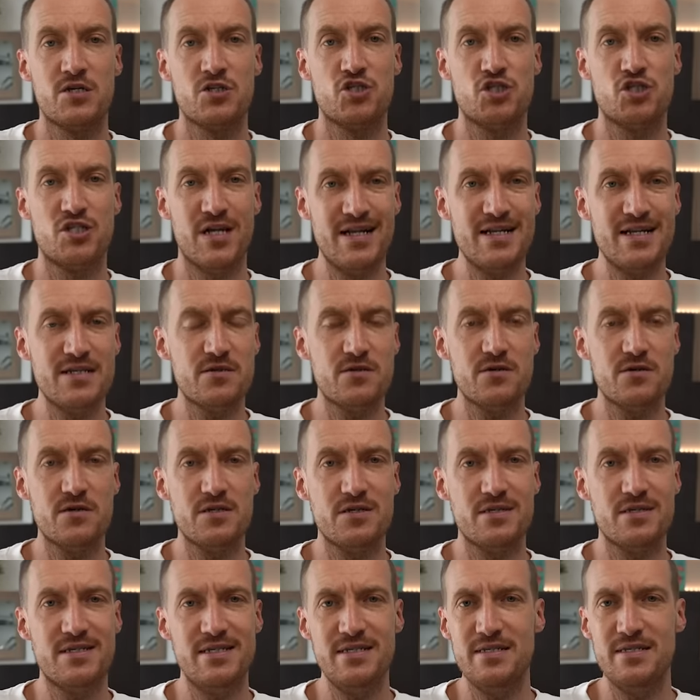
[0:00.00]
Stellt
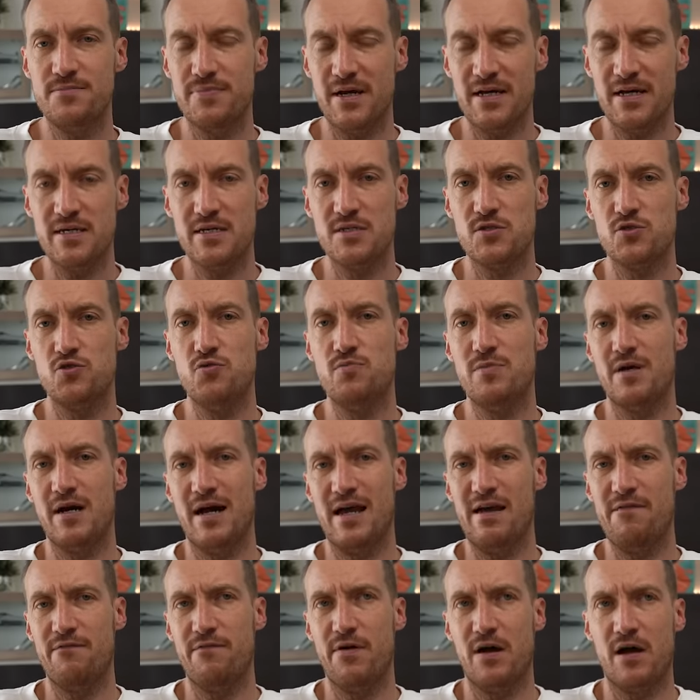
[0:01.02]
euch diese beiden Enzyme
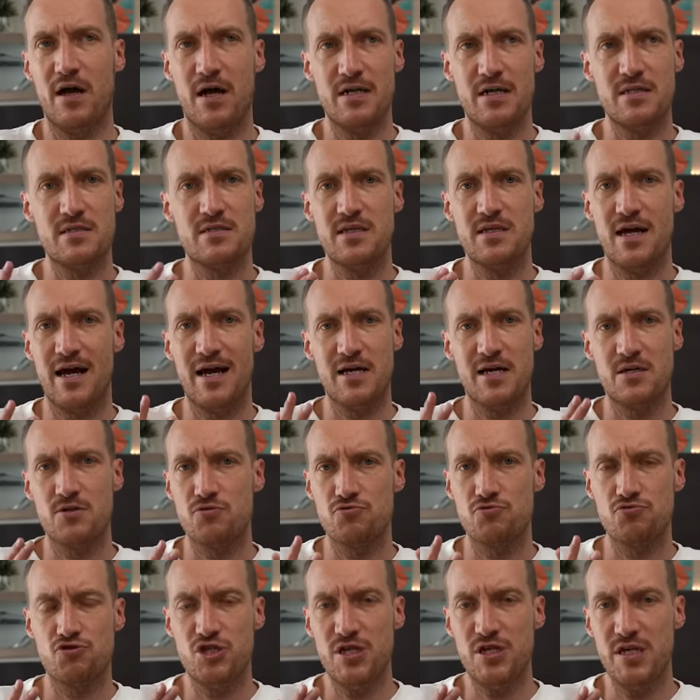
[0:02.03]
einfach als eine Art
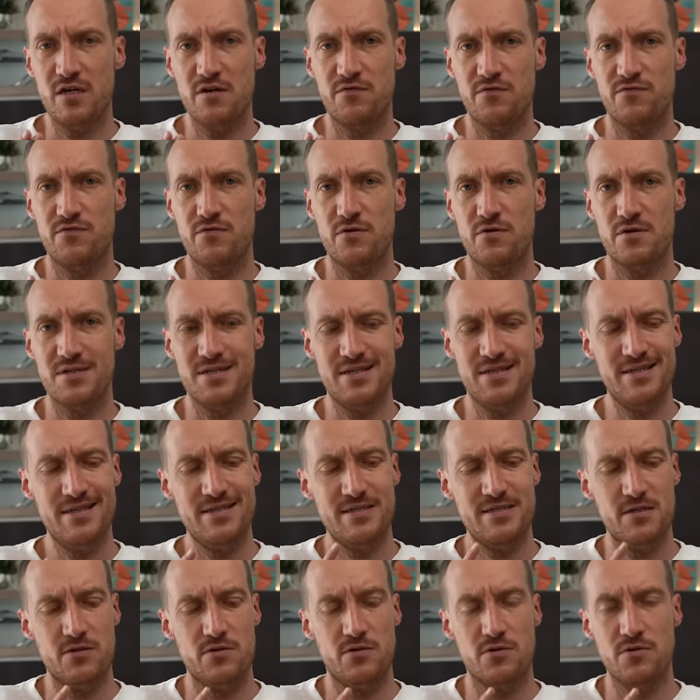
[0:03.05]
Schere vor, die
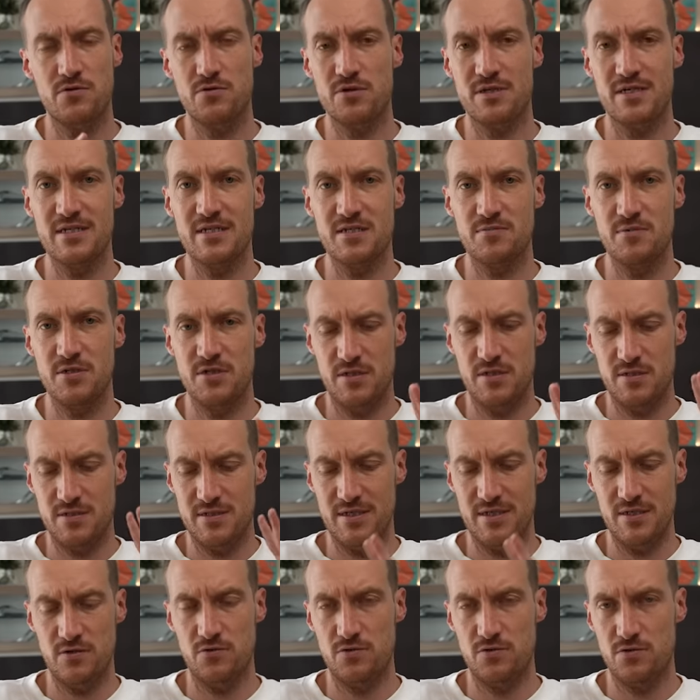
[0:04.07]
diese Neurotransmitter
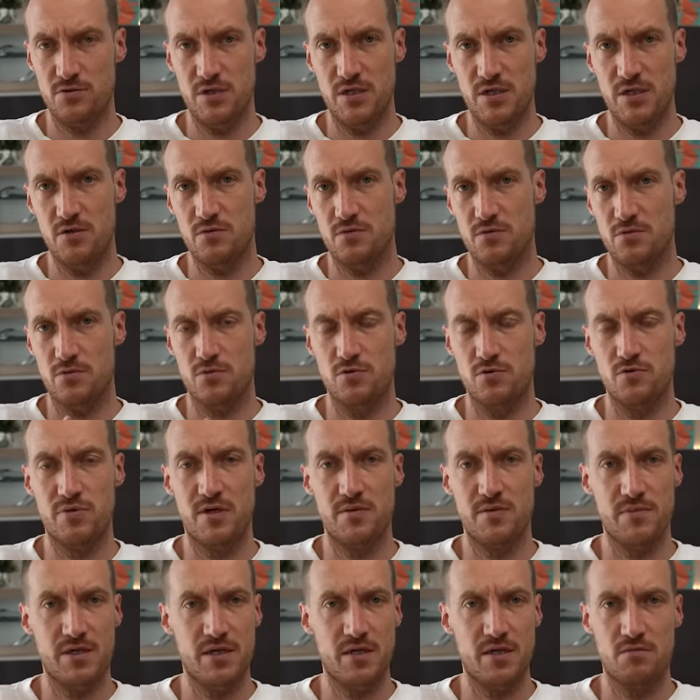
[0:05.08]
Serotonin und
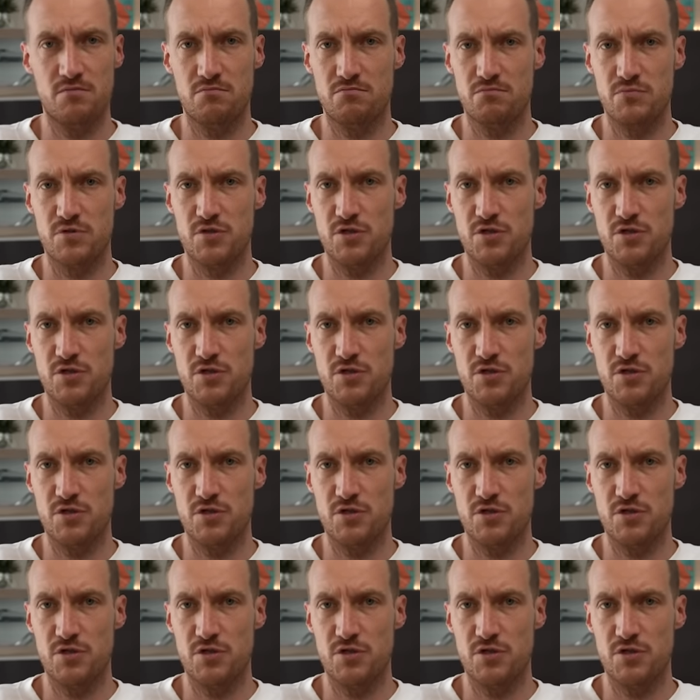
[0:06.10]
Dopamin